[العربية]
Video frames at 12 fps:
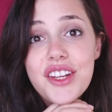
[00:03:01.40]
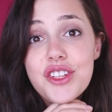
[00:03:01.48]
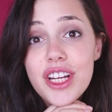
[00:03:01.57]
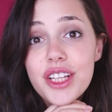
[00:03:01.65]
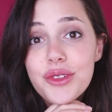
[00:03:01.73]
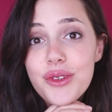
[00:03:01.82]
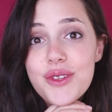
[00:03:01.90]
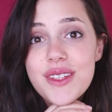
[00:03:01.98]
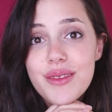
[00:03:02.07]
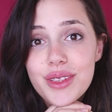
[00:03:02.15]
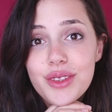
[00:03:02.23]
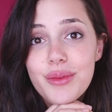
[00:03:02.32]
ان شاء الله تكونوا
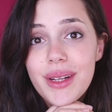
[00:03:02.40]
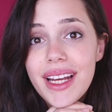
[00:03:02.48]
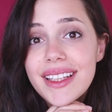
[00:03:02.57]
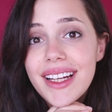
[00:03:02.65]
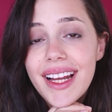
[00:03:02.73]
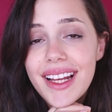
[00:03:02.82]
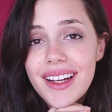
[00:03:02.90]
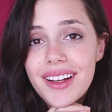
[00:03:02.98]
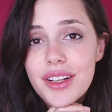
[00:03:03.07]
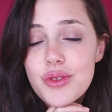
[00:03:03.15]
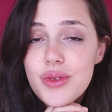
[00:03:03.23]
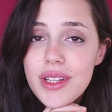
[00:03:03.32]
استفدتوا من هيدي
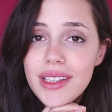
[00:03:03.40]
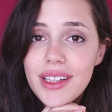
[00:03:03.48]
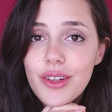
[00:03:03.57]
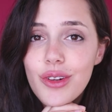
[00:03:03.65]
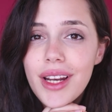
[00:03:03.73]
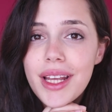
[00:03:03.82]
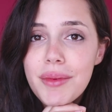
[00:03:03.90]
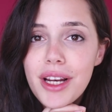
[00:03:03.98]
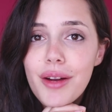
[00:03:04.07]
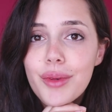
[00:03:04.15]
الحلقه خصوصا انه هلا يمكن